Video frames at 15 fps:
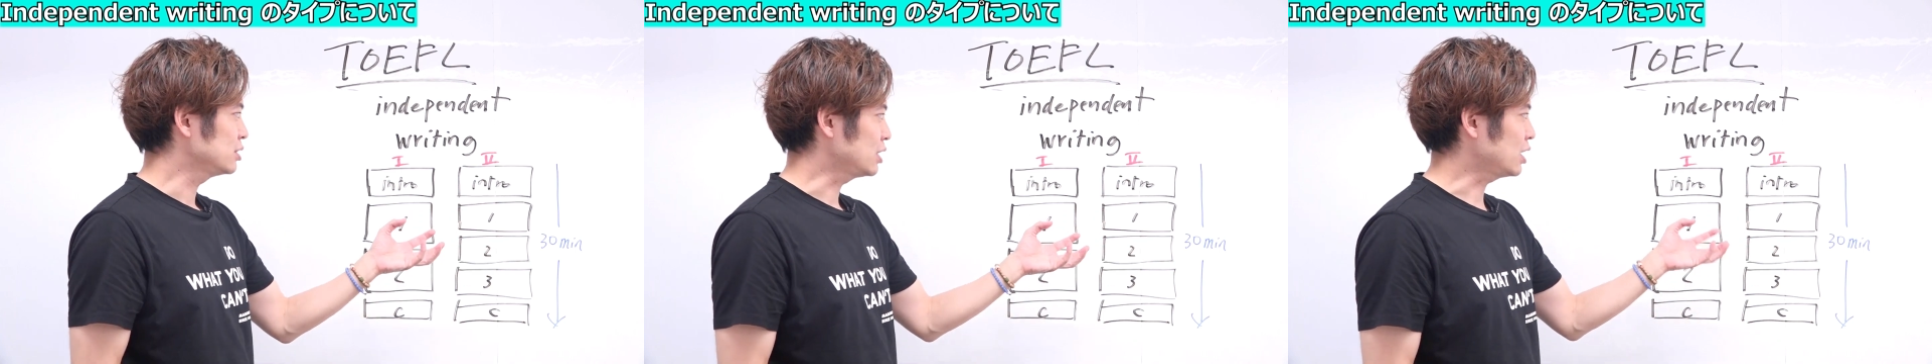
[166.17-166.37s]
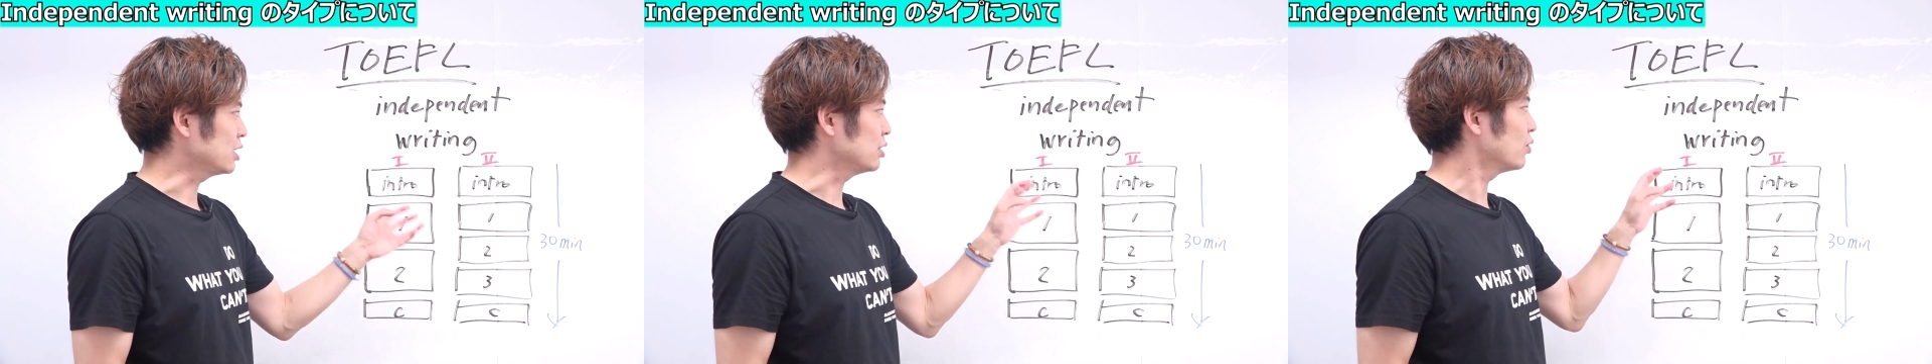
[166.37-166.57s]

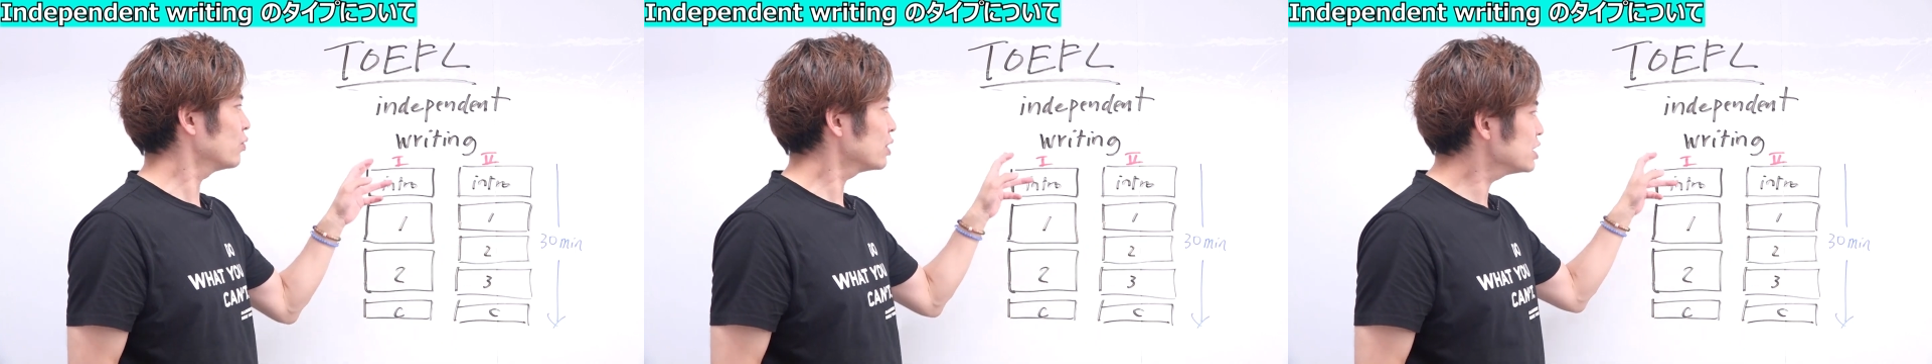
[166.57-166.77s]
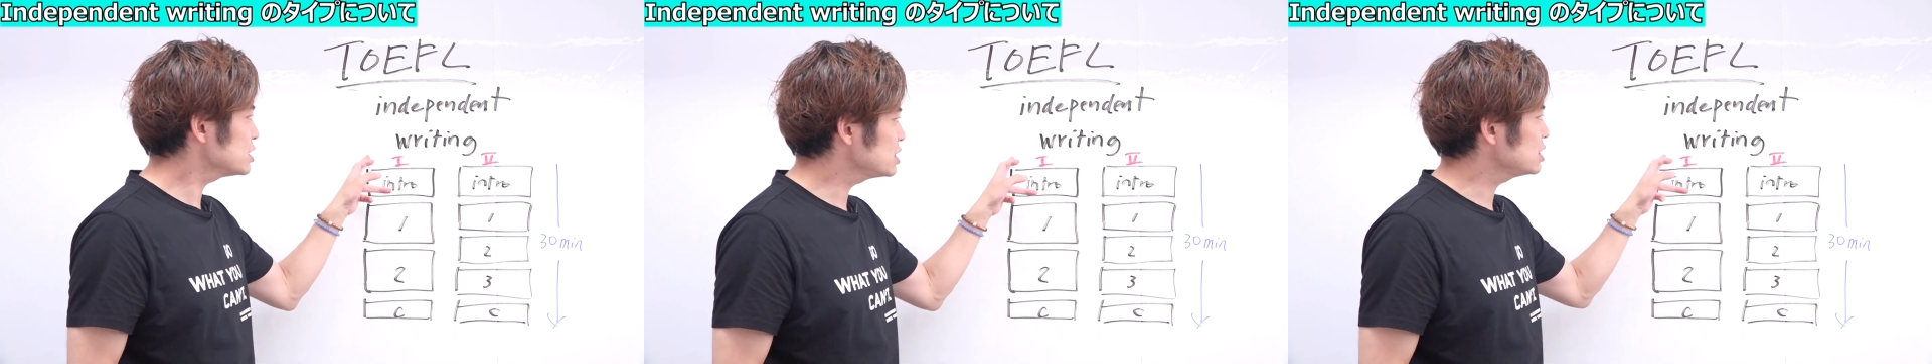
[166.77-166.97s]
やはり
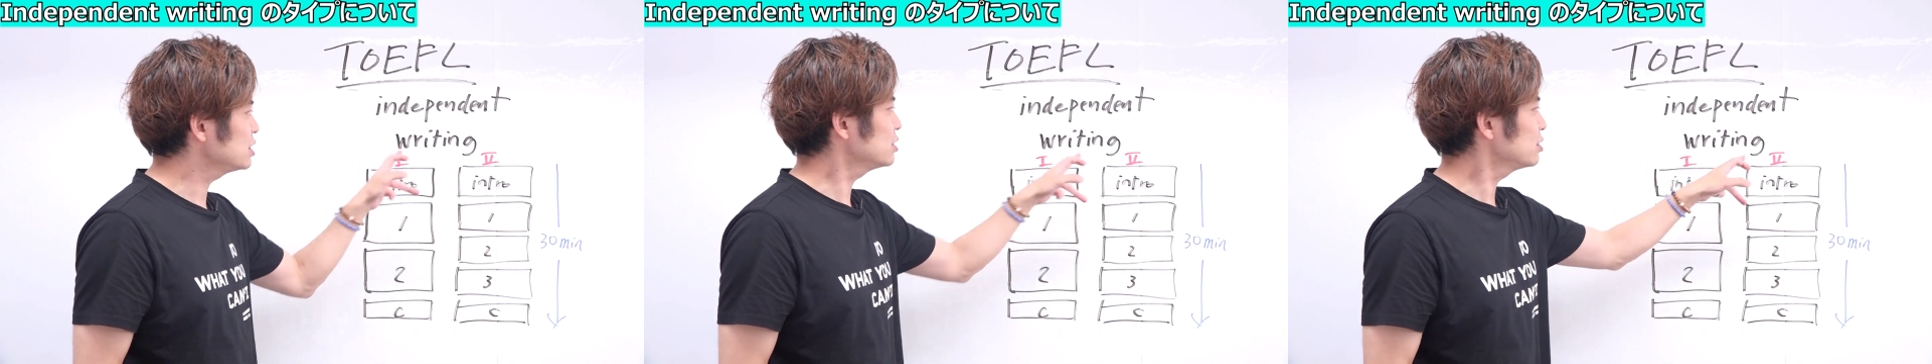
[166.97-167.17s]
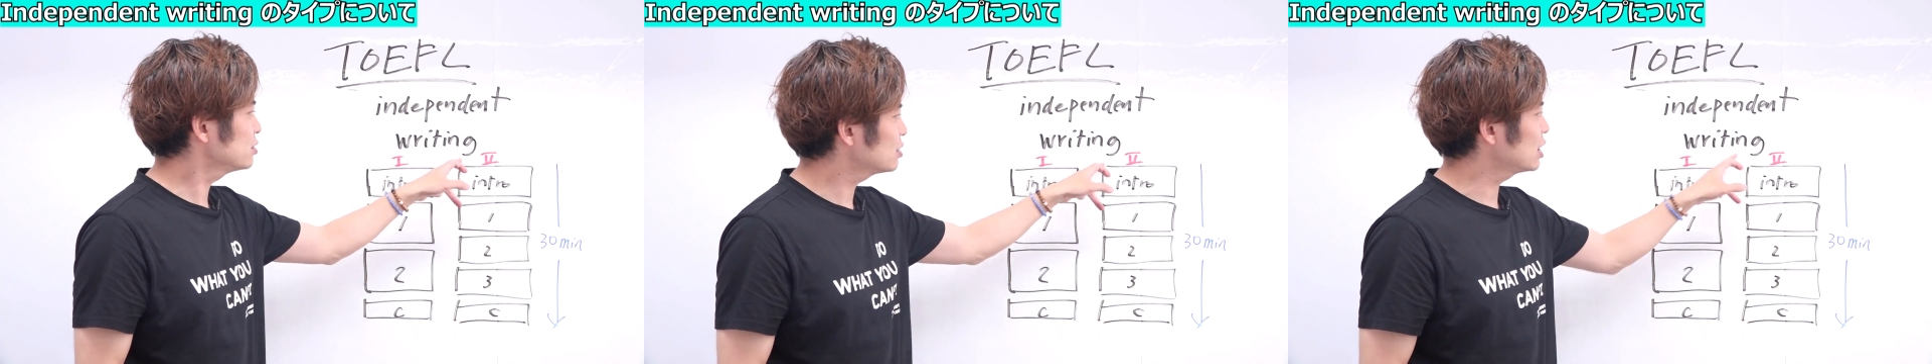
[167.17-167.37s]
同
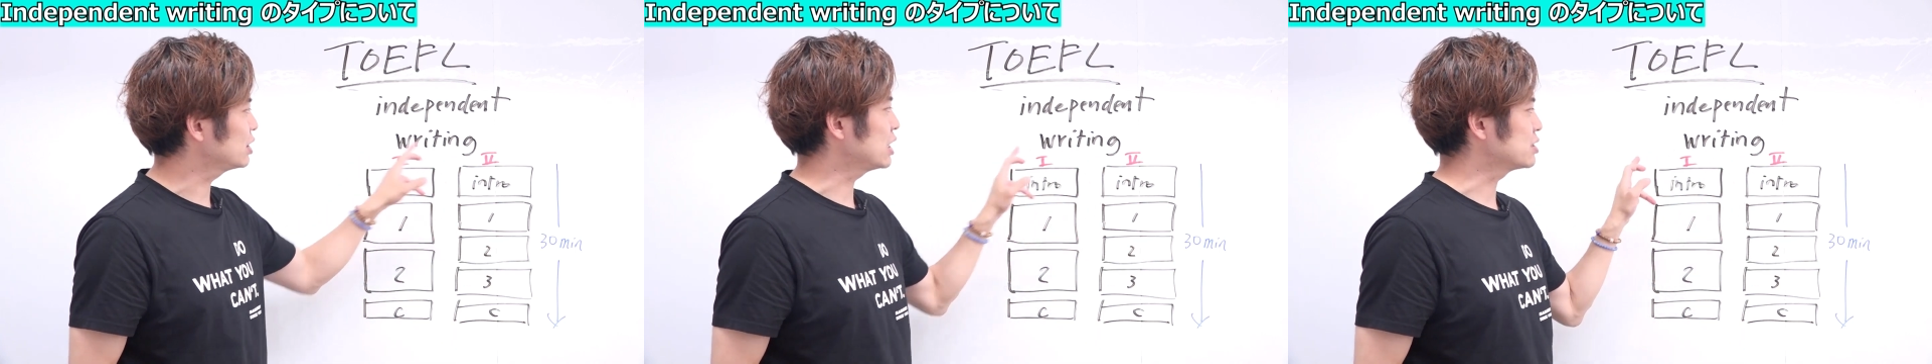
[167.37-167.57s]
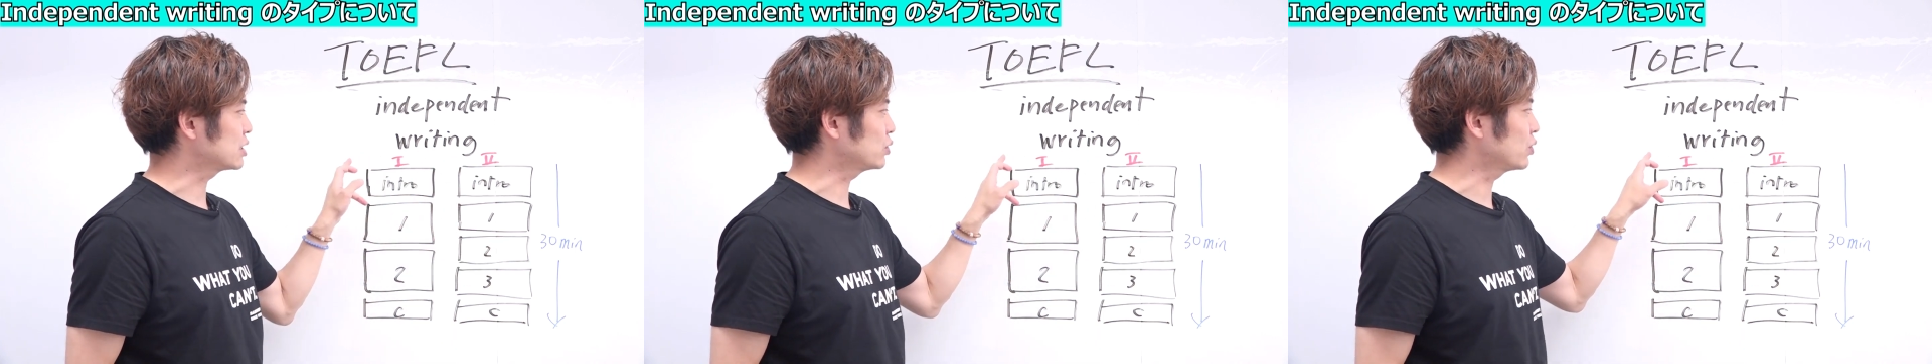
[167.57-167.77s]
じぐらい
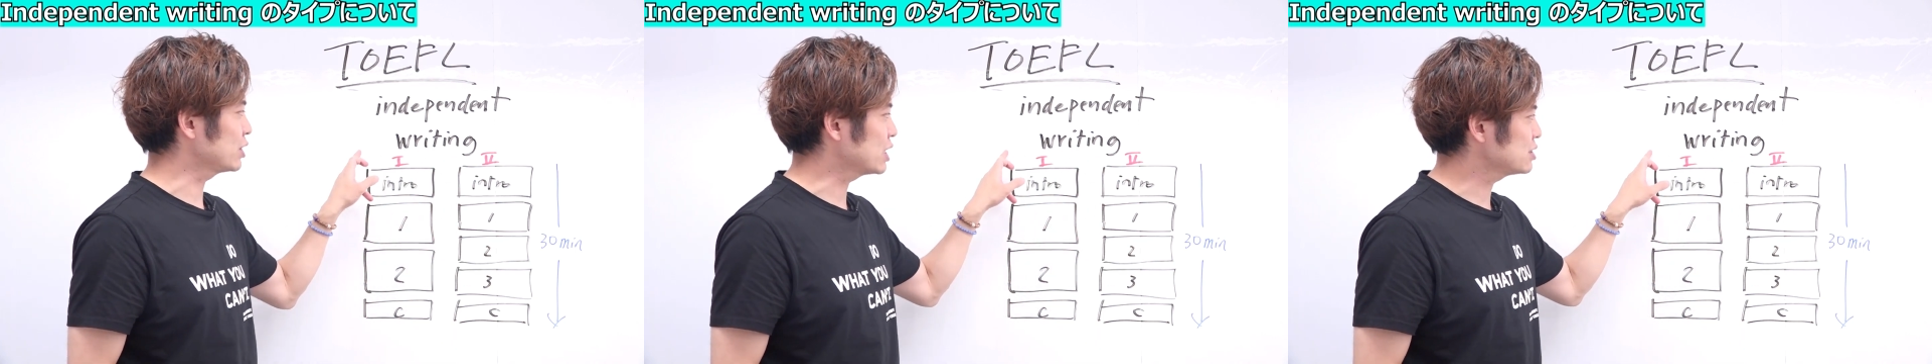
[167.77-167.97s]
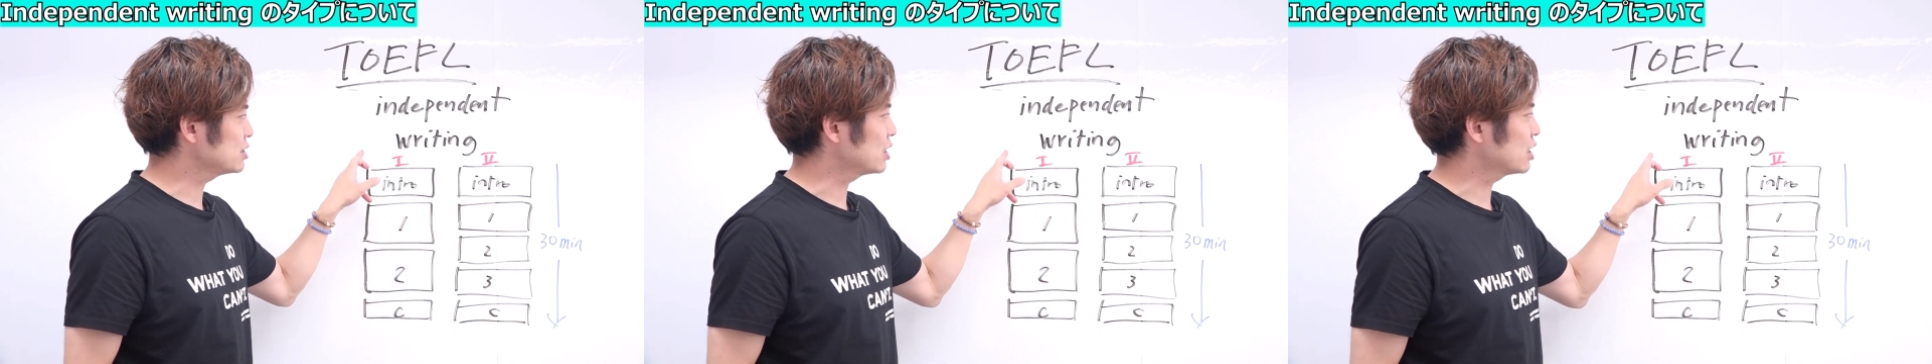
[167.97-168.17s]
点数が取り
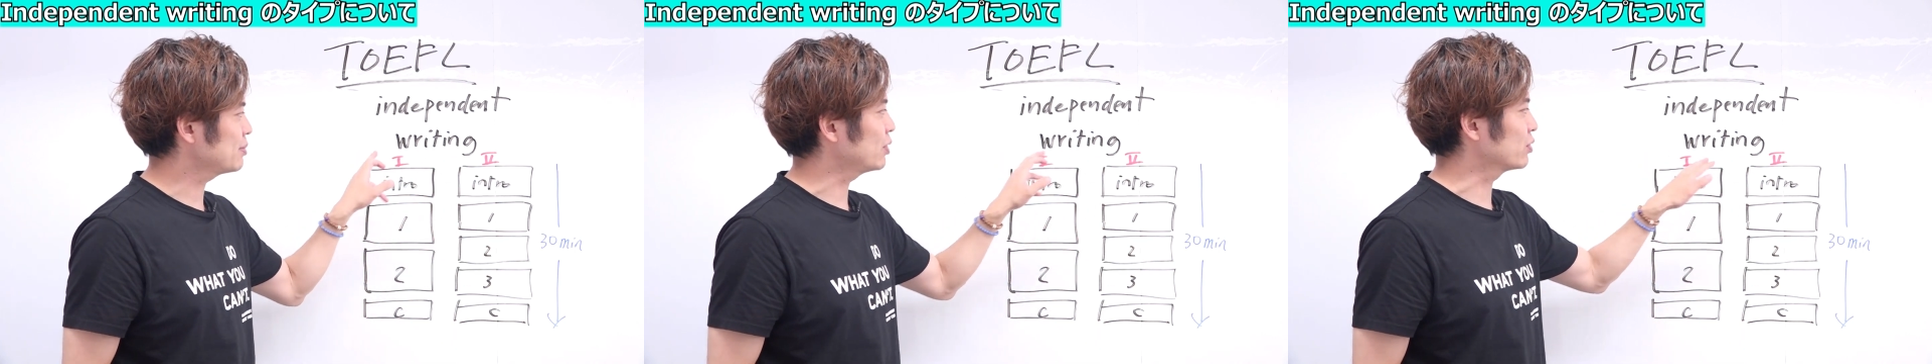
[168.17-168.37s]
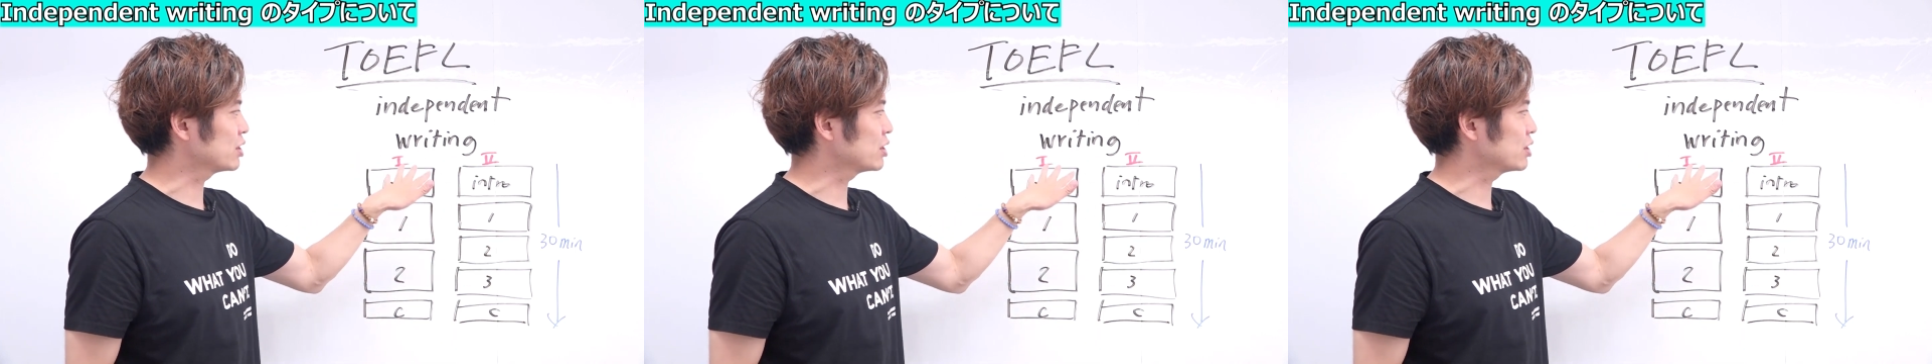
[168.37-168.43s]
やすいなれば